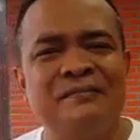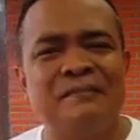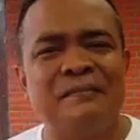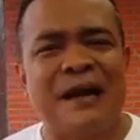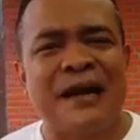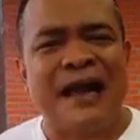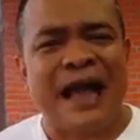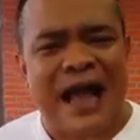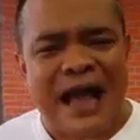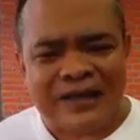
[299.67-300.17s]

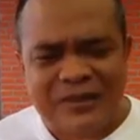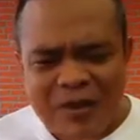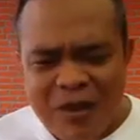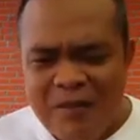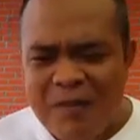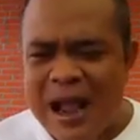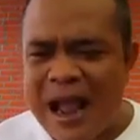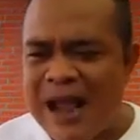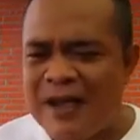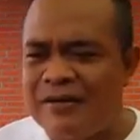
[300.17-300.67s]
ปัญหาต่อ
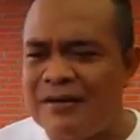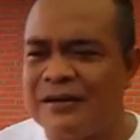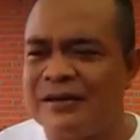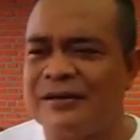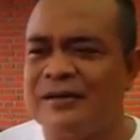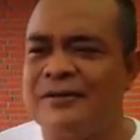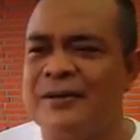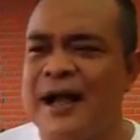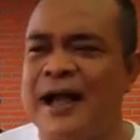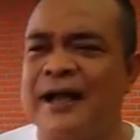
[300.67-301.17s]
มาก็
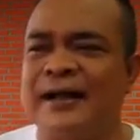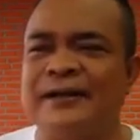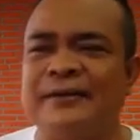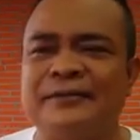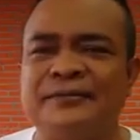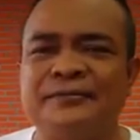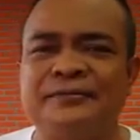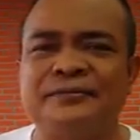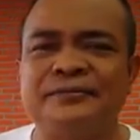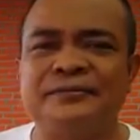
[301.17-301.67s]
คือว่า
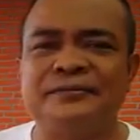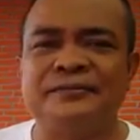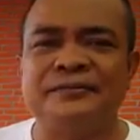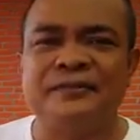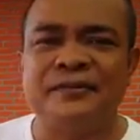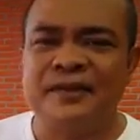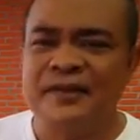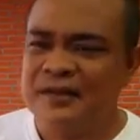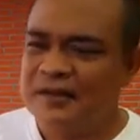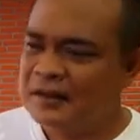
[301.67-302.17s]

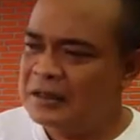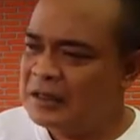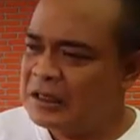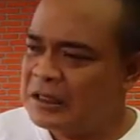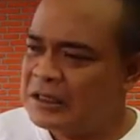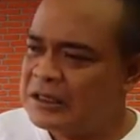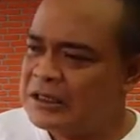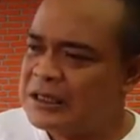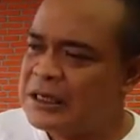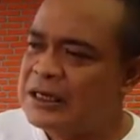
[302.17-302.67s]

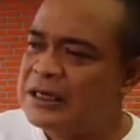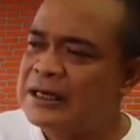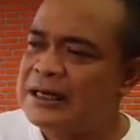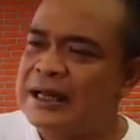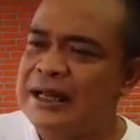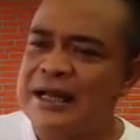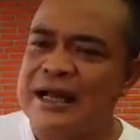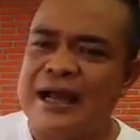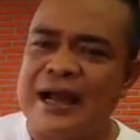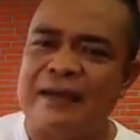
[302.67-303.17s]
สื่อ
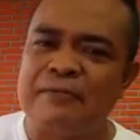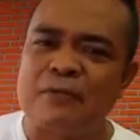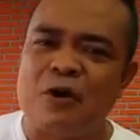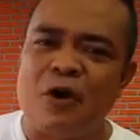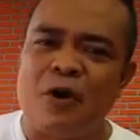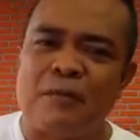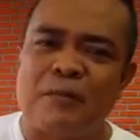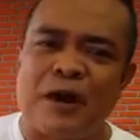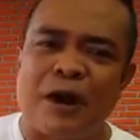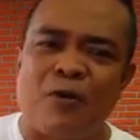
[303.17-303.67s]
เนี่ยนะครับ
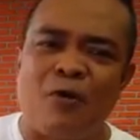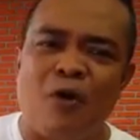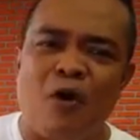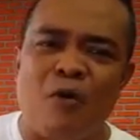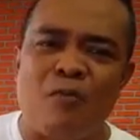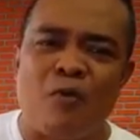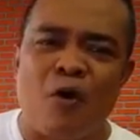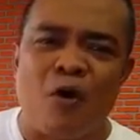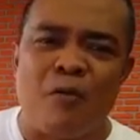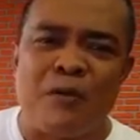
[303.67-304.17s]
ก็ประโค
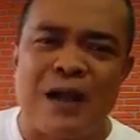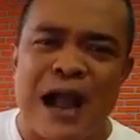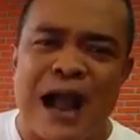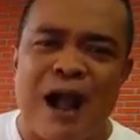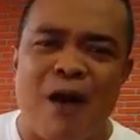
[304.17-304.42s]
มโหมข่า